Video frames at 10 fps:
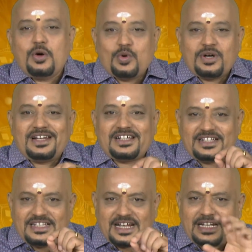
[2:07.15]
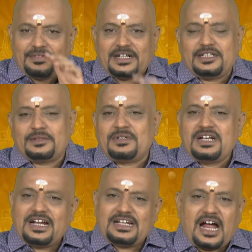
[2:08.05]
உங்களுக்கு என்ன வேண்டும்
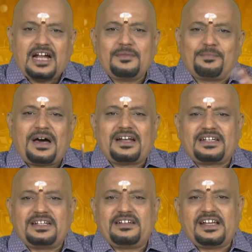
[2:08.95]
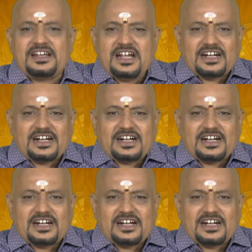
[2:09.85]
நானும் பார்க்கின்றேன்